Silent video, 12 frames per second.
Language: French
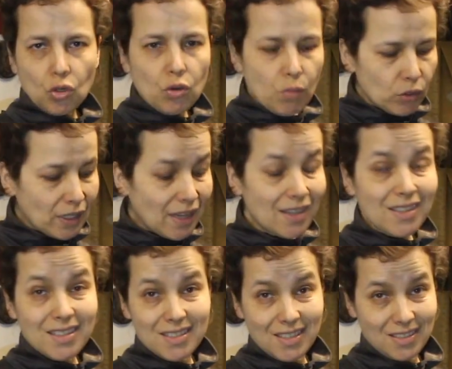le
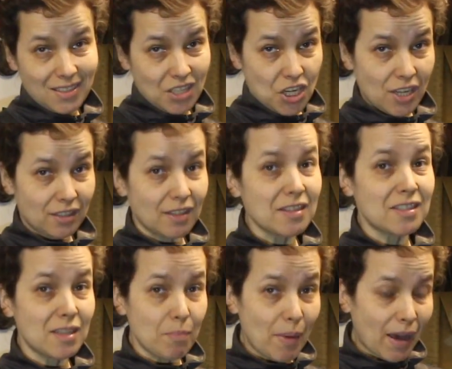mandrin, ça s'achète
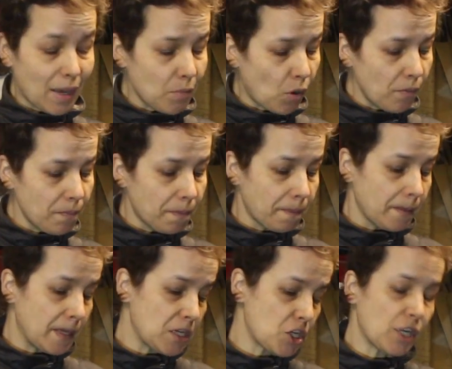séparément,
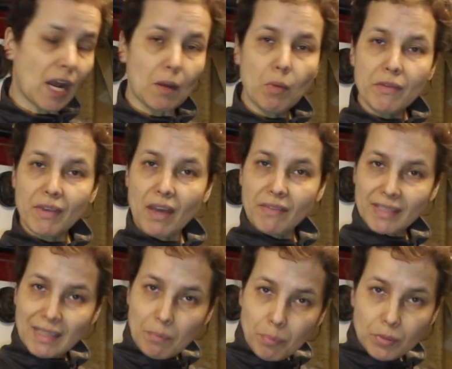et généralement, il vient
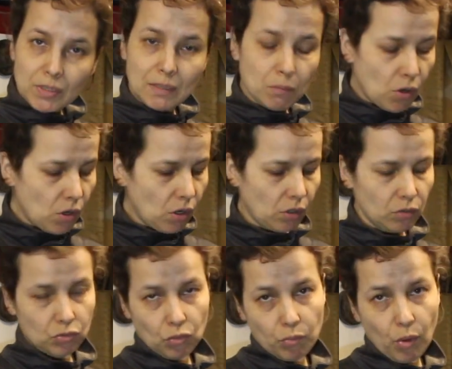avec des petits morts.
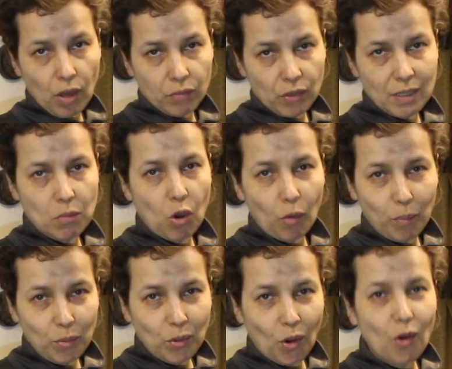Donc pour avoir des morts
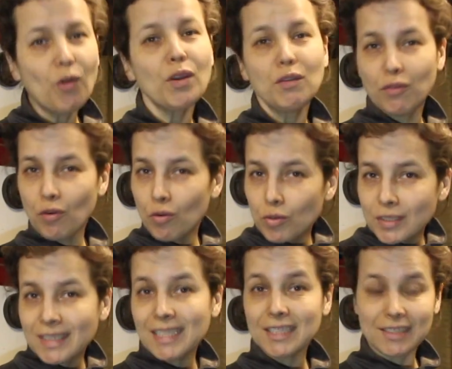plus grands, il faut
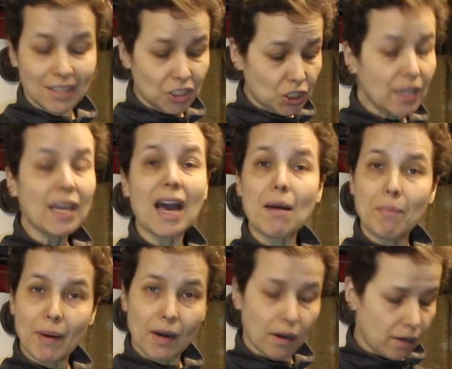aussi les acheter à
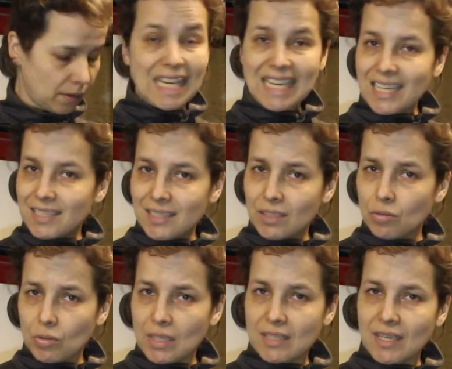part. Il
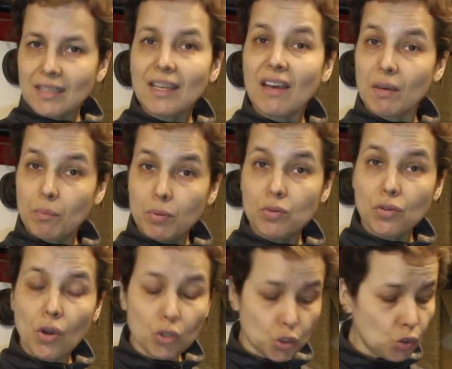existe des sets avec
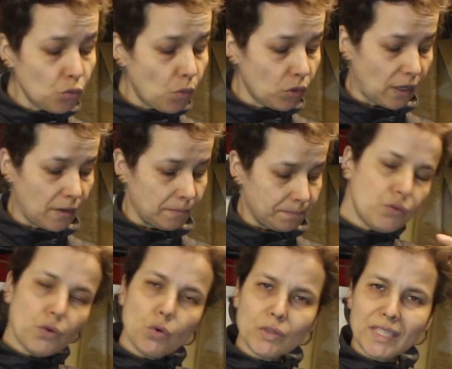plusieurs jeux de mandrins.
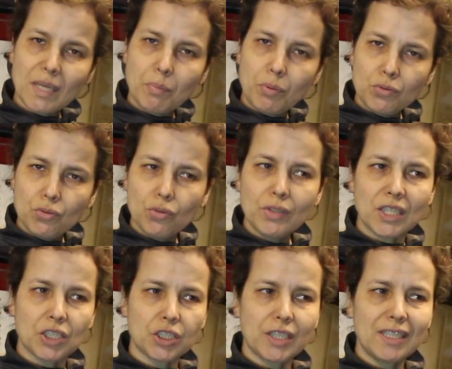Je vous conseille plutôt
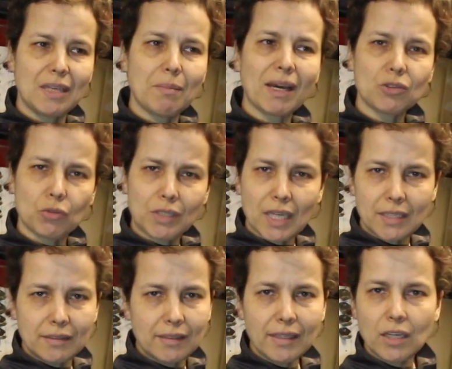d'acheter des marques de
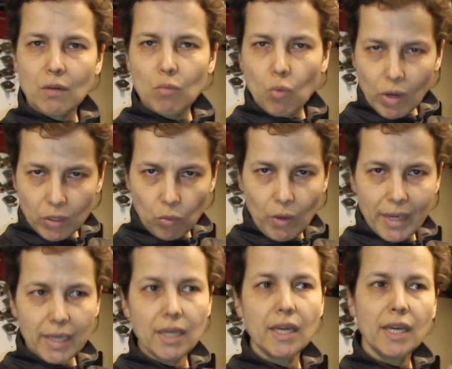qualité comme One
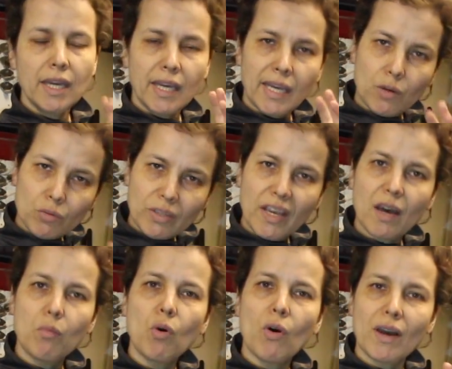Way. Et
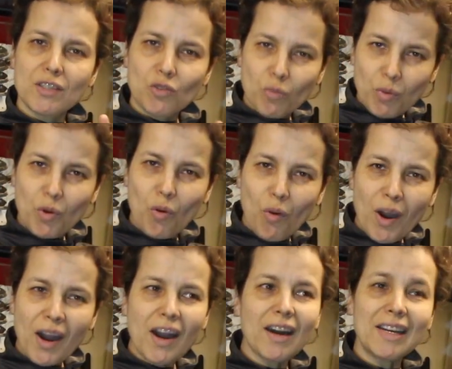contrairement à ce qu'on peut
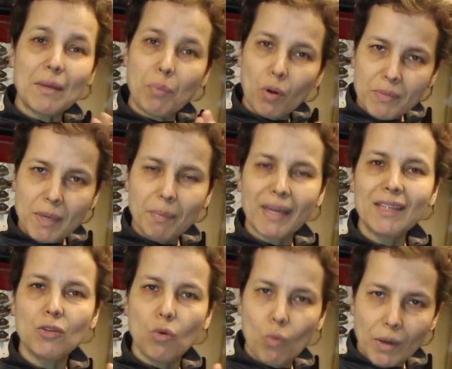croire, les premiers
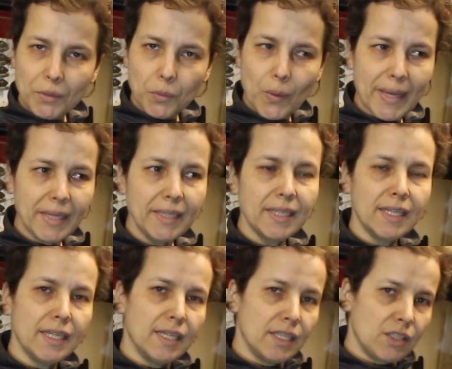prix de One Way
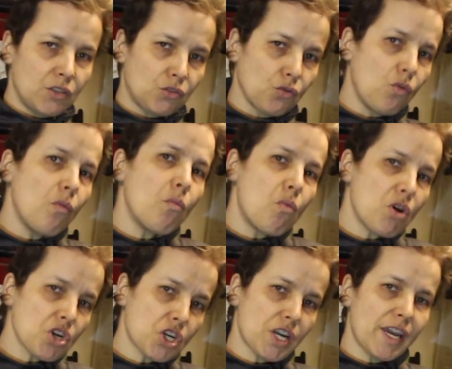sont
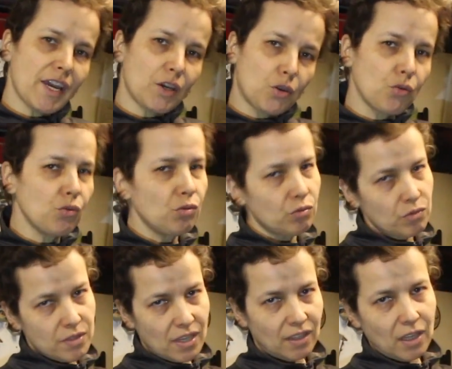moins chers que
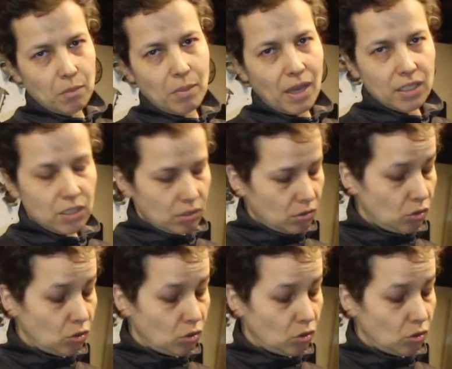certaines marques